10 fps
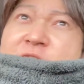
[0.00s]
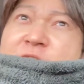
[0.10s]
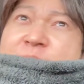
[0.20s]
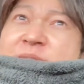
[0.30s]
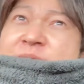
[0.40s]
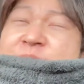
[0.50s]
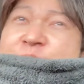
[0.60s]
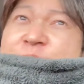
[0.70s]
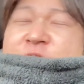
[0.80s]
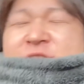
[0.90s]
まあ
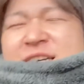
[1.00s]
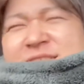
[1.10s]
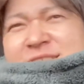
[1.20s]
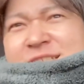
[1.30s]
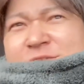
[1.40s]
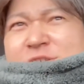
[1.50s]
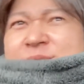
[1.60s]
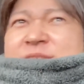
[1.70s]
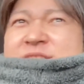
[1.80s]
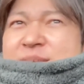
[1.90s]
難しさと言
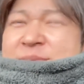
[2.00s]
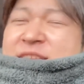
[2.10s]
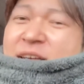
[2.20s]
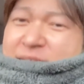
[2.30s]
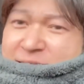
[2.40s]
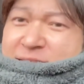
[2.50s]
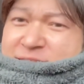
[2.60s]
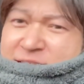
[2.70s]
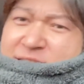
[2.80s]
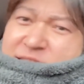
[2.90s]
いますか、まあ大変
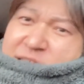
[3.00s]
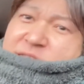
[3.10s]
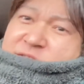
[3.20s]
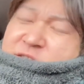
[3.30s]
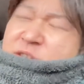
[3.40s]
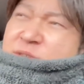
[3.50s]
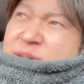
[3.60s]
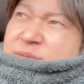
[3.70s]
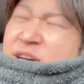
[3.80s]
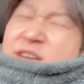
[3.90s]
さってすごいわ
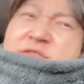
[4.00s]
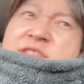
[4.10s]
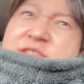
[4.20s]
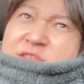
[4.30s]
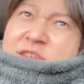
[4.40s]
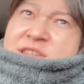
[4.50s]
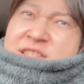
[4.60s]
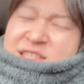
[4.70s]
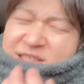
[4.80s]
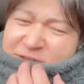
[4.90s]
かるんですよ。
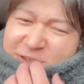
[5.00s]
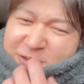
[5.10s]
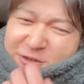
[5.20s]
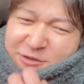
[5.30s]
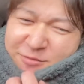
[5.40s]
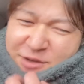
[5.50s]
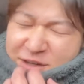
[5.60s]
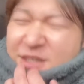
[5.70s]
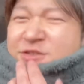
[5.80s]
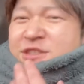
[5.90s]
わ
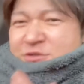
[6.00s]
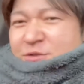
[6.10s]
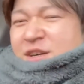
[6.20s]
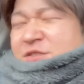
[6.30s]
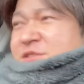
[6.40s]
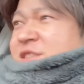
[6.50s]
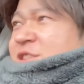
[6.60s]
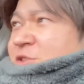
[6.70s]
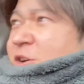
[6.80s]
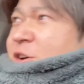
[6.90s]
かるんですよ。わかるんです
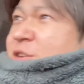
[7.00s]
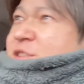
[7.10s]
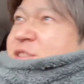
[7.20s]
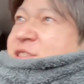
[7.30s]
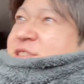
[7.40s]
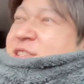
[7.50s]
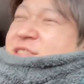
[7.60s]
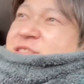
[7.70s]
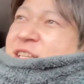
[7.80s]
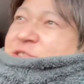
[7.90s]
けど、
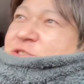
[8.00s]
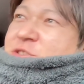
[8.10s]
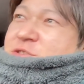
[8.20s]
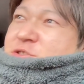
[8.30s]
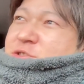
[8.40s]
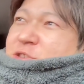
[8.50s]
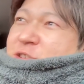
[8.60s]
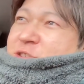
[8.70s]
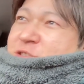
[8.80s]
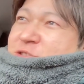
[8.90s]
ですが、ちょっと